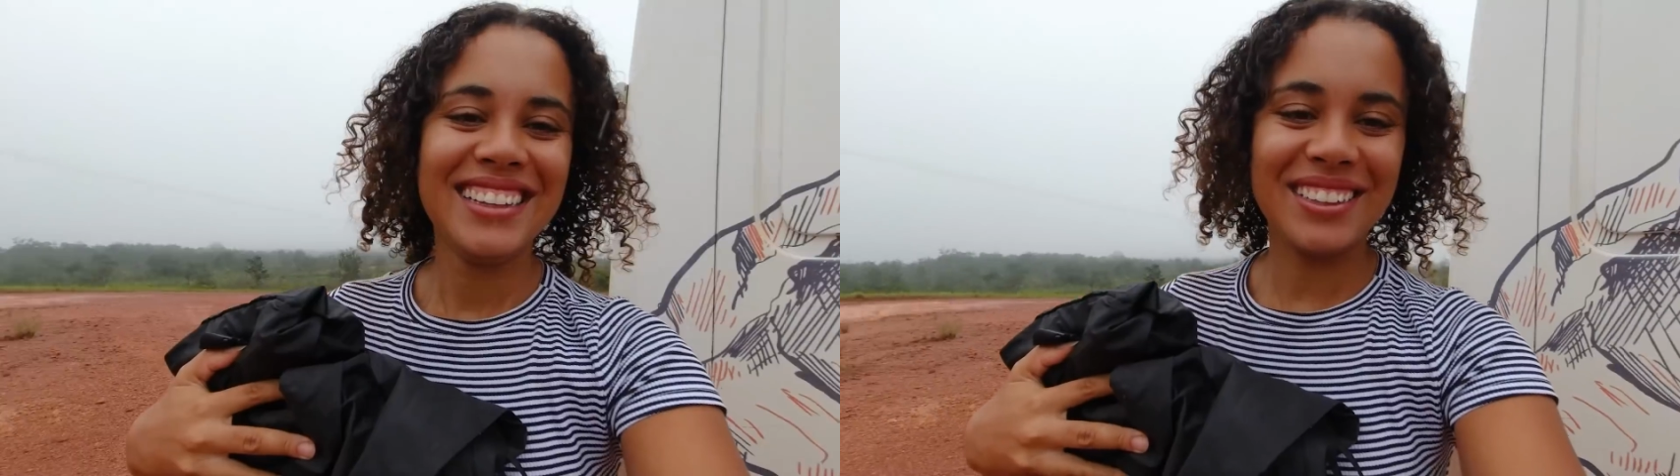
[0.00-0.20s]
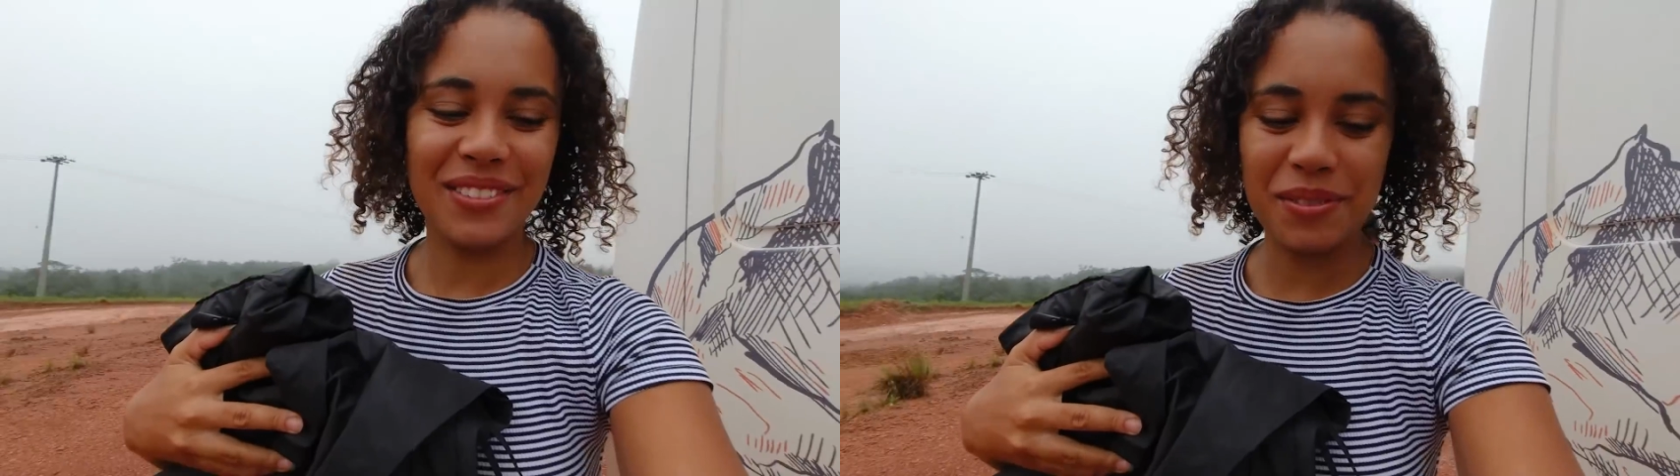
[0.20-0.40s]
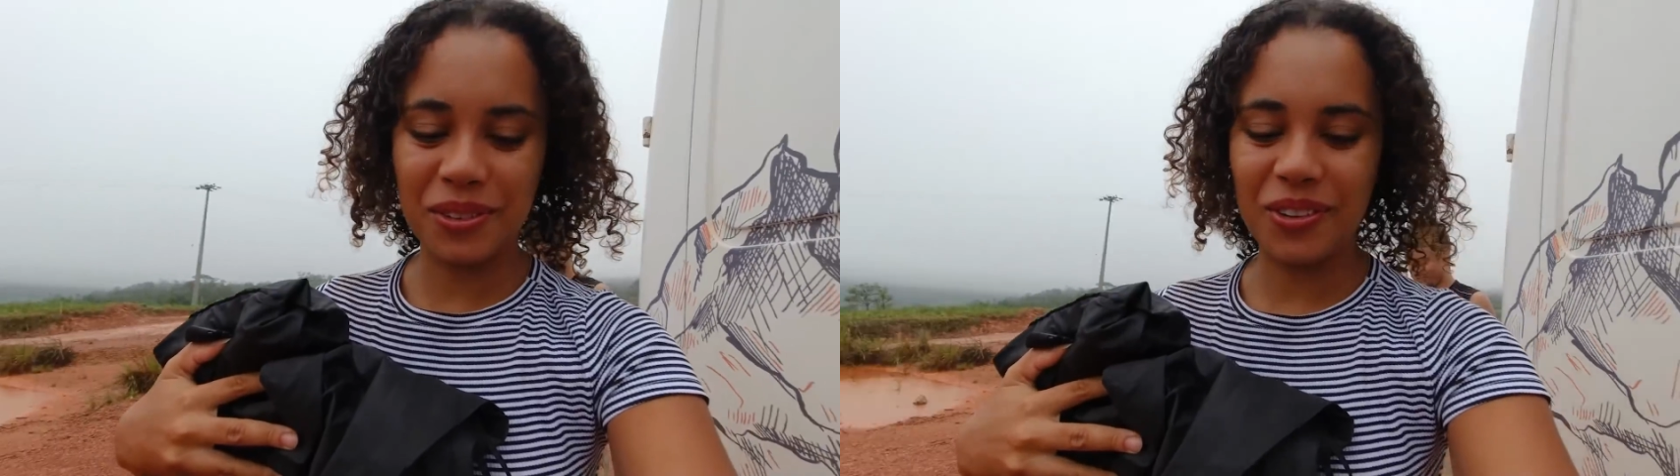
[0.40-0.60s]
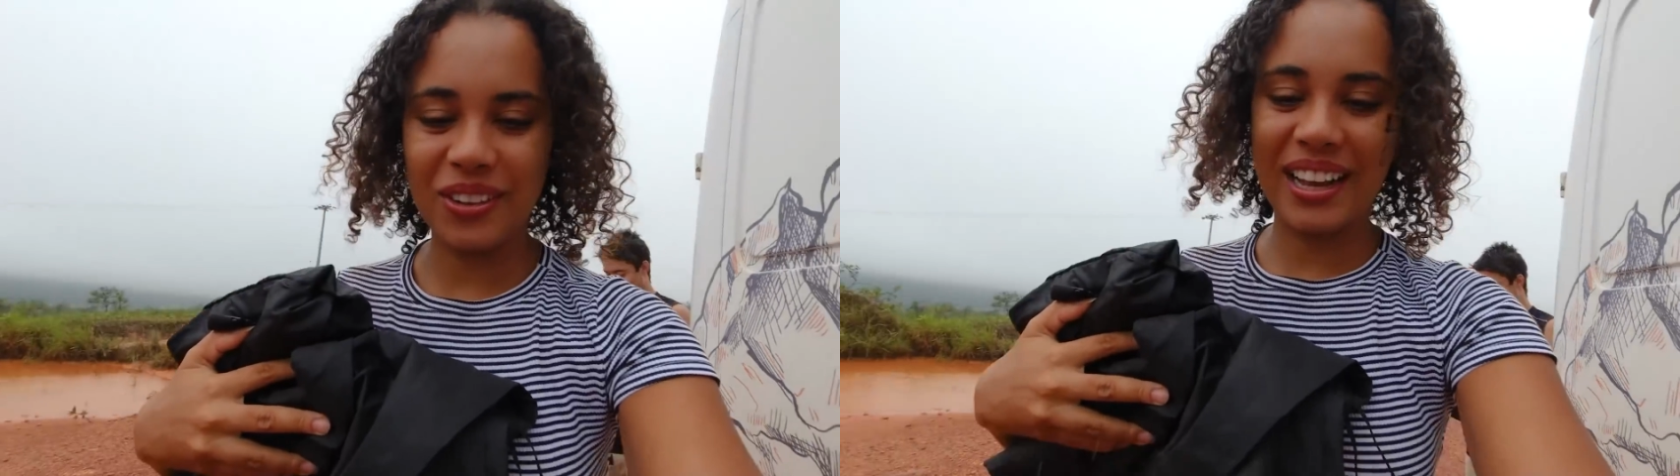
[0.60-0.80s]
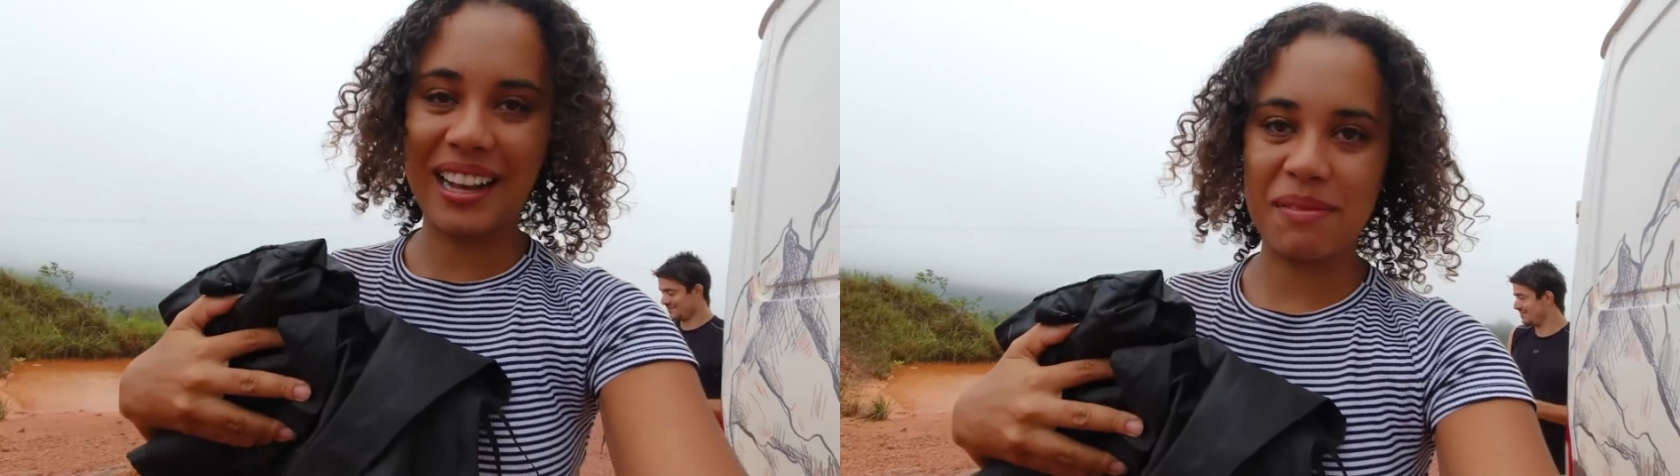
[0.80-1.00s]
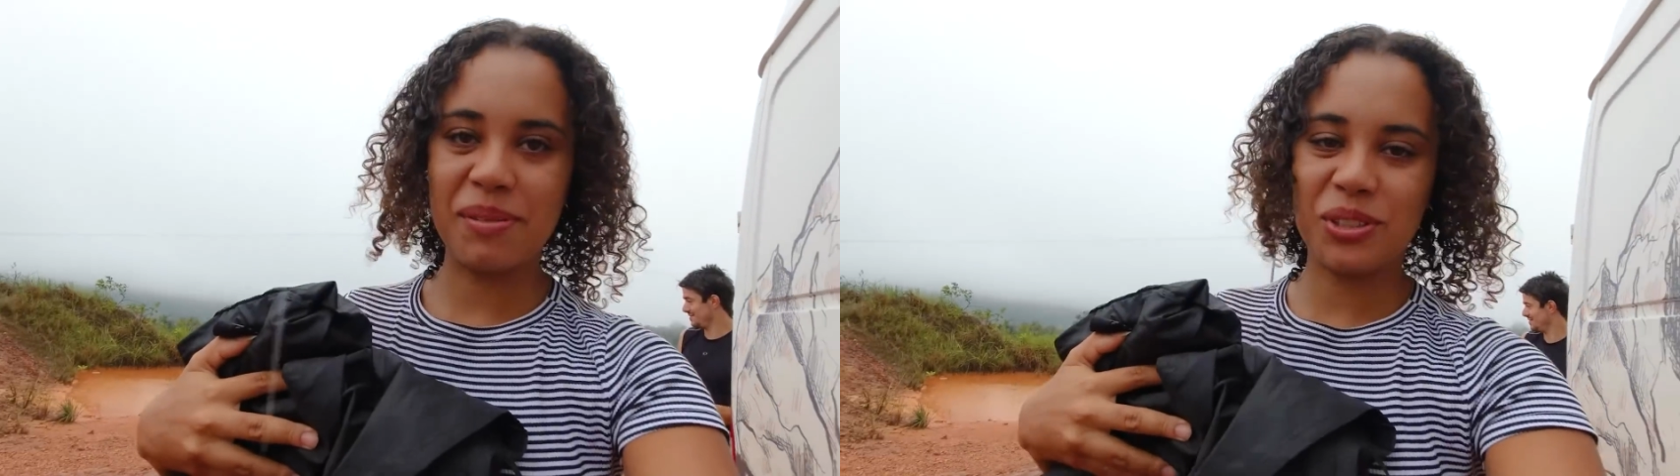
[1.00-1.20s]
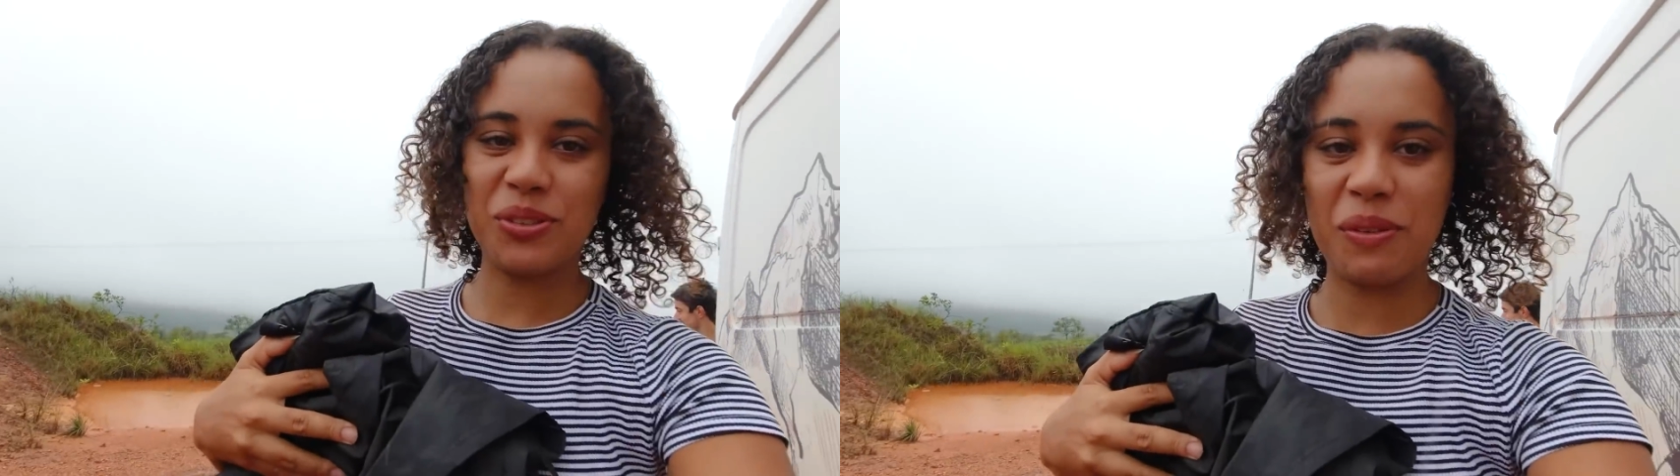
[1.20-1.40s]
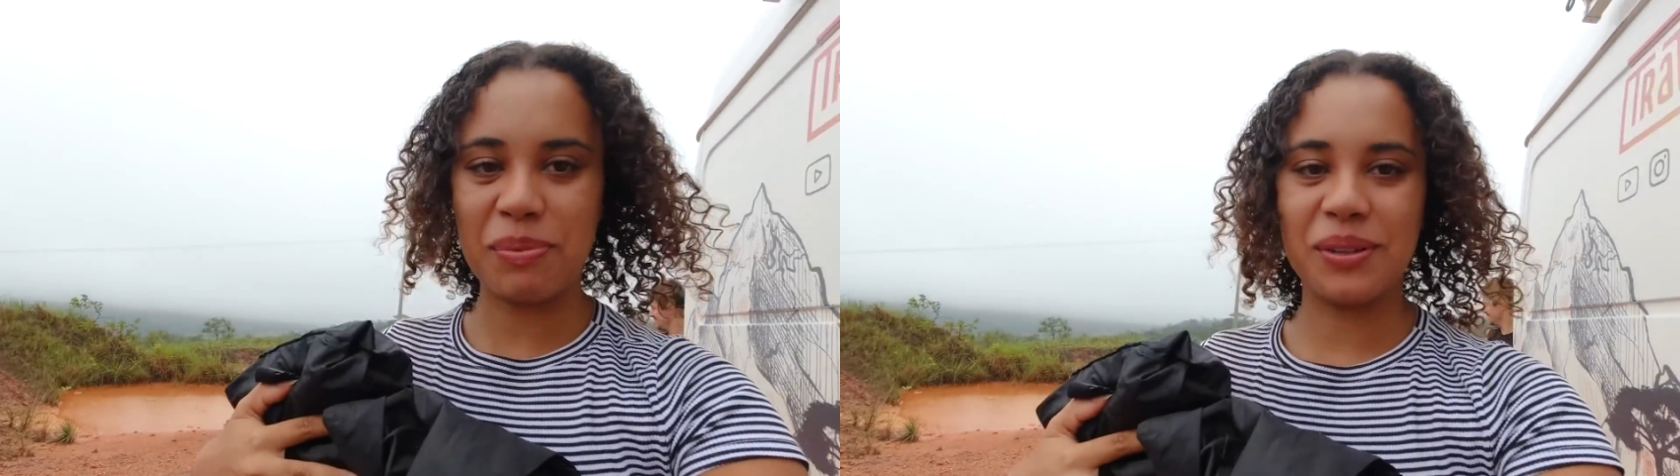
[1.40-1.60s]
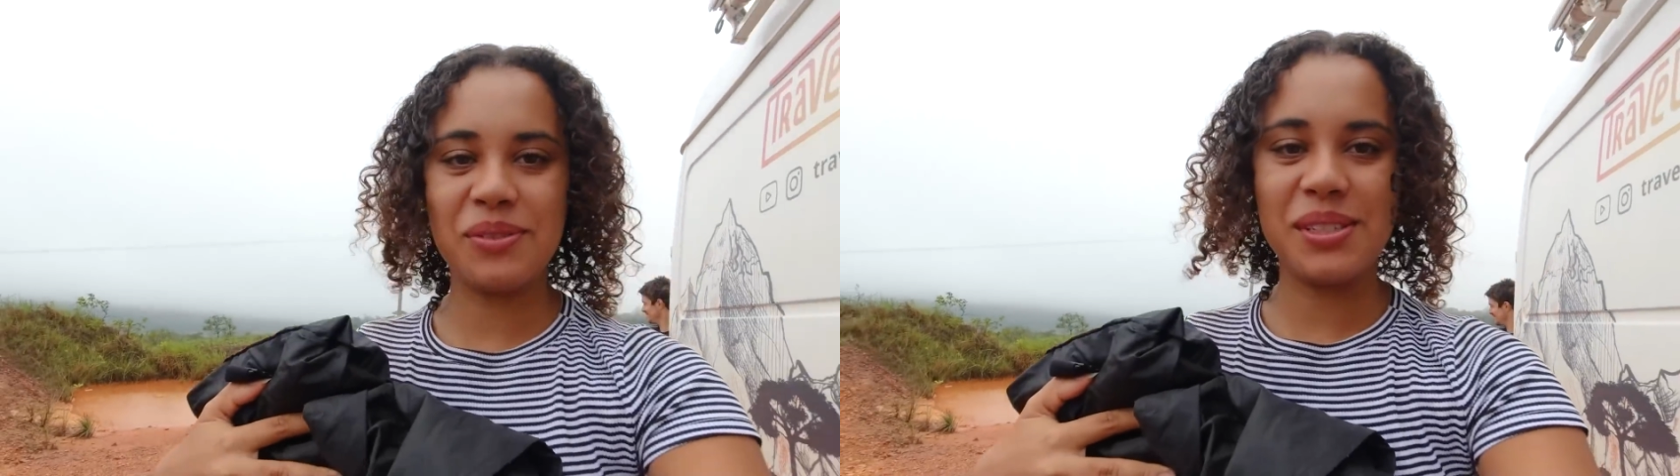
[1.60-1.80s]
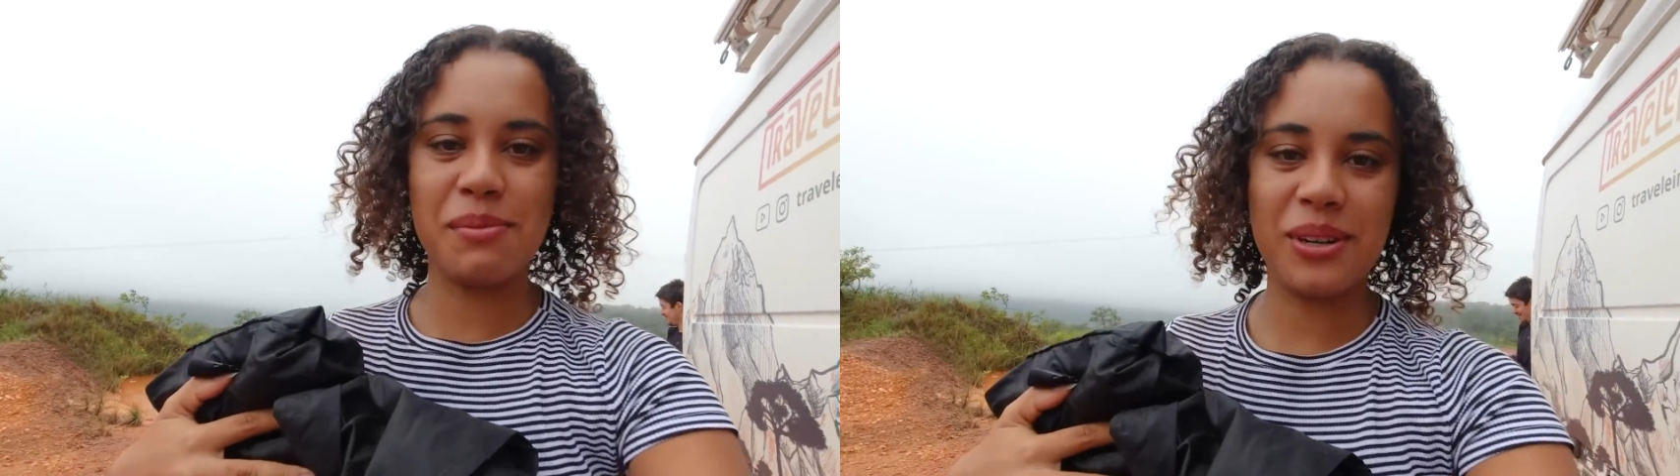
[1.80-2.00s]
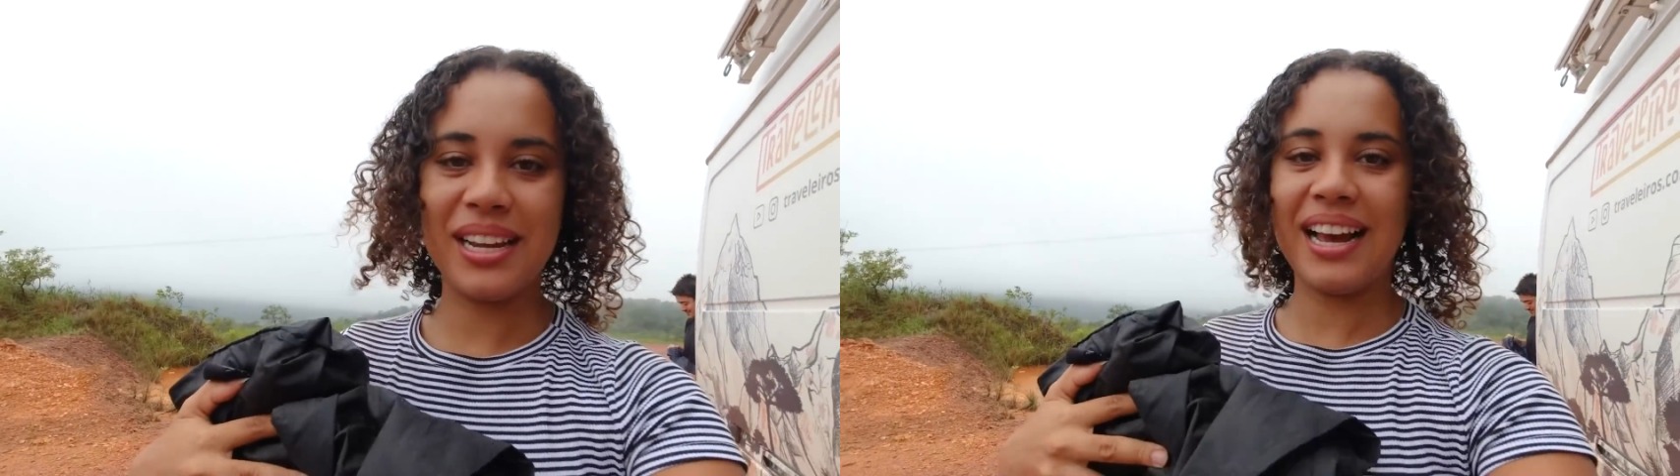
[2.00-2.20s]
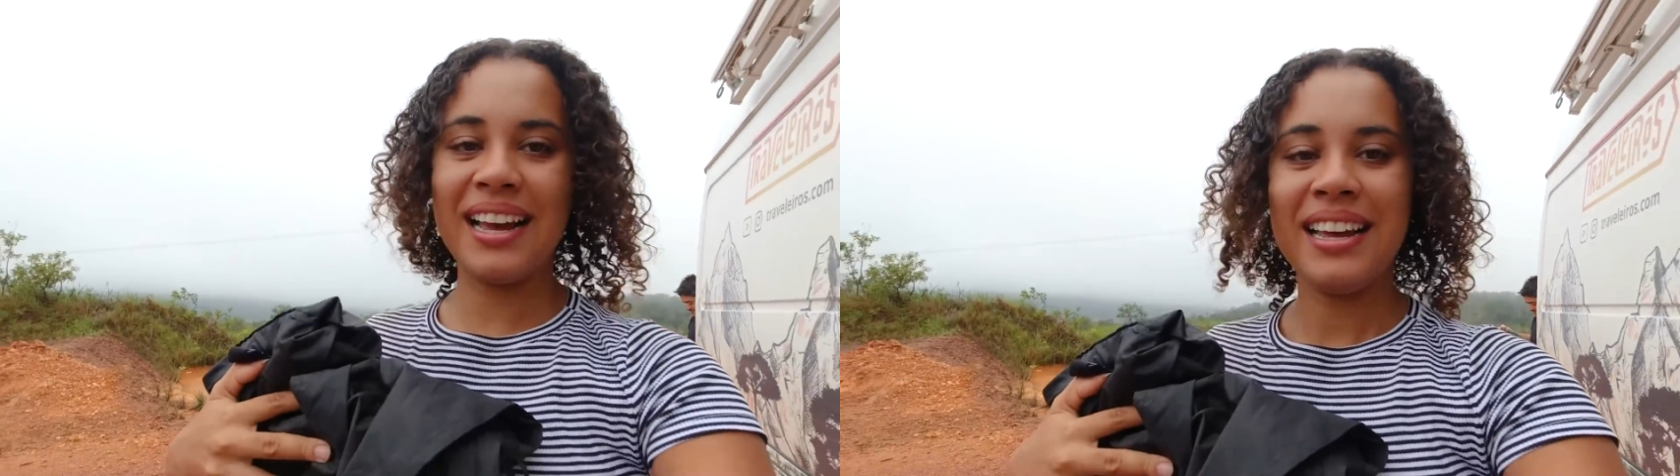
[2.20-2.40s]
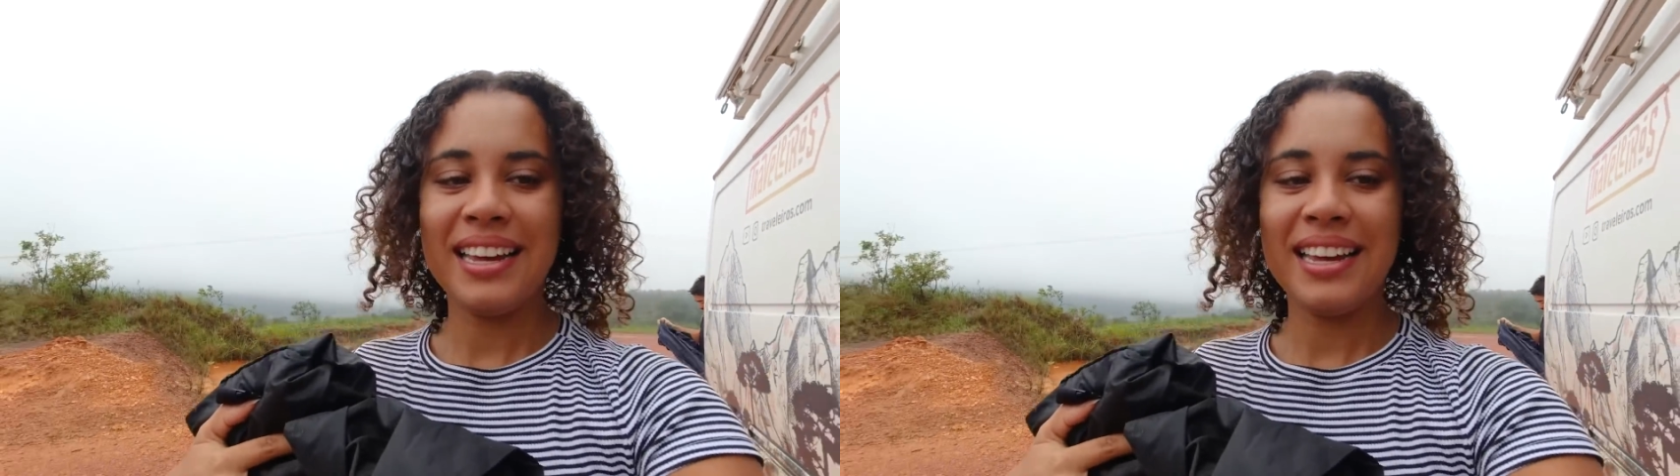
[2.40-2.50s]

então vamos colocar a capa de chuva para não se molhar